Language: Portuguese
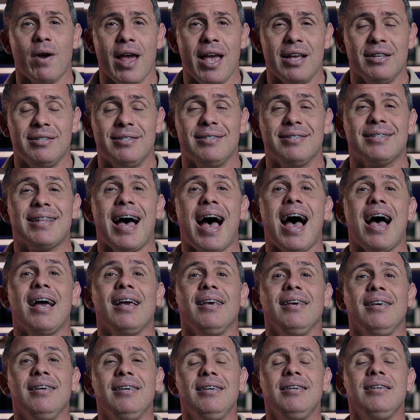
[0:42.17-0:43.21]
Red
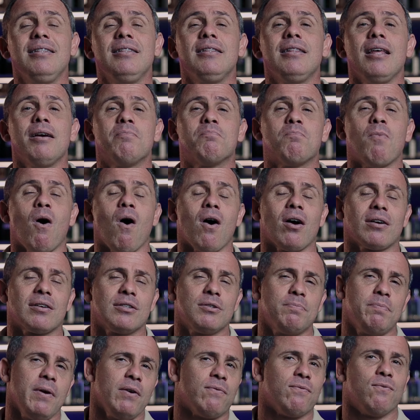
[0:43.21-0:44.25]
da In The
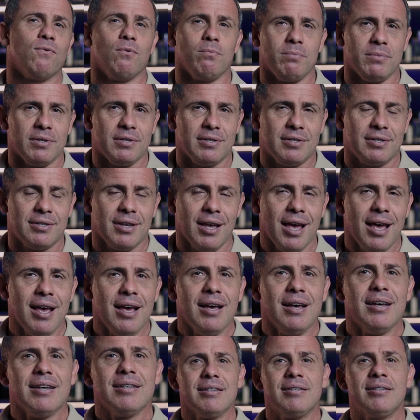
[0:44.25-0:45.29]
Box Perfumes.
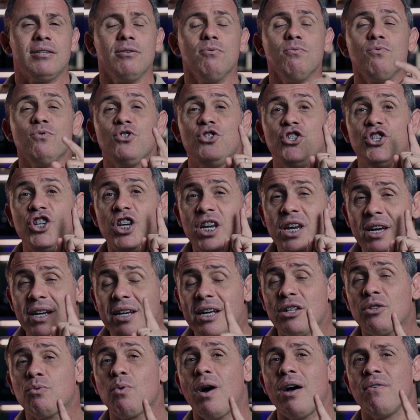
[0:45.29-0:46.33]
Se um dia
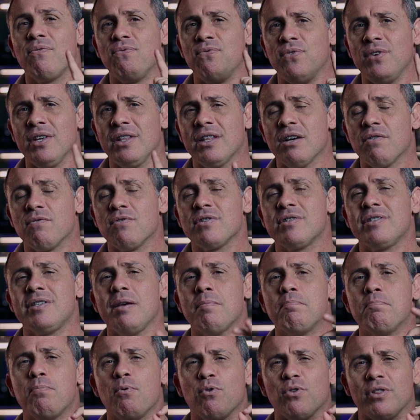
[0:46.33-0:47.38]
na tua vida
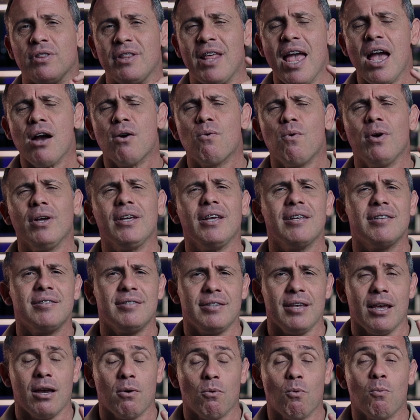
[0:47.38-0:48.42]
você puder
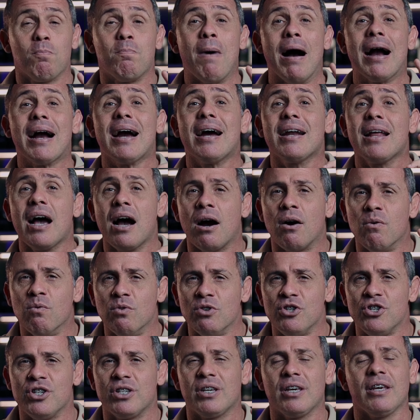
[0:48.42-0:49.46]
conhecer o Baccarat
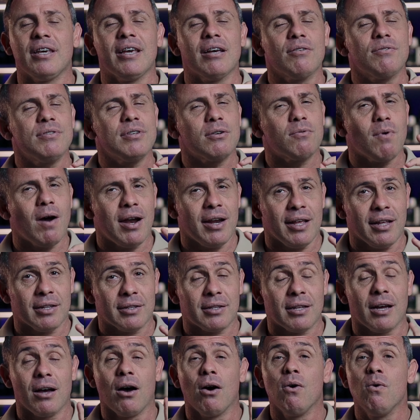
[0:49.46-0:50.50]
Rouge
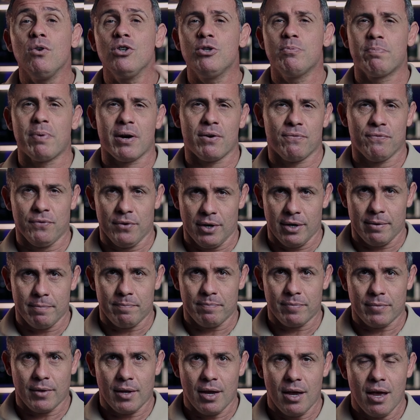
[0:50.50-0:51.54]
540 ou de Parfum,
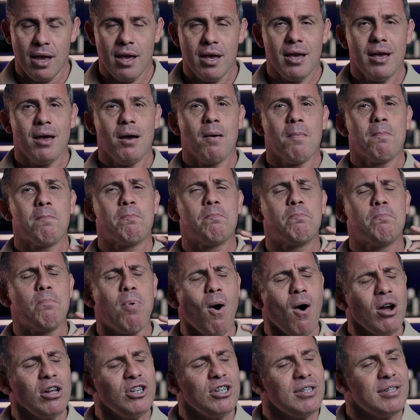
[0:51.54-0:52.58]

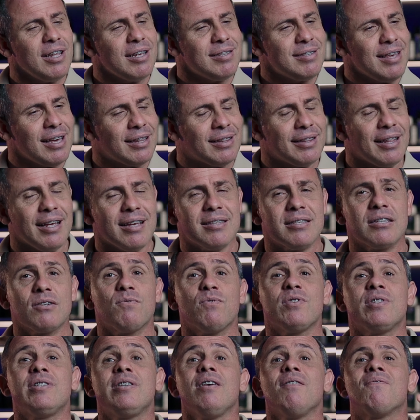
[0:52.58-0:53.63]
pode ter certeza que
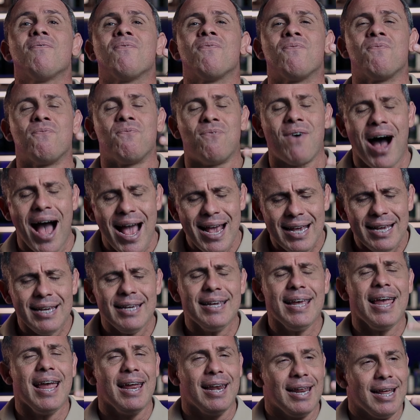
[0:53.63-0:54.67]
você vai
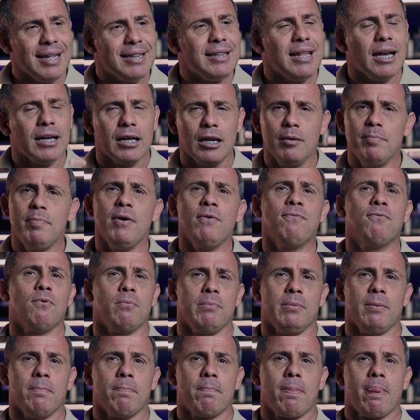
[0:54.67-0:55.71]
querer ter aquele
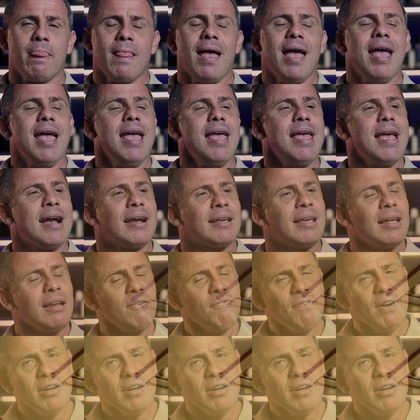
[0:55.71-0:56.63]
perfume. É aquela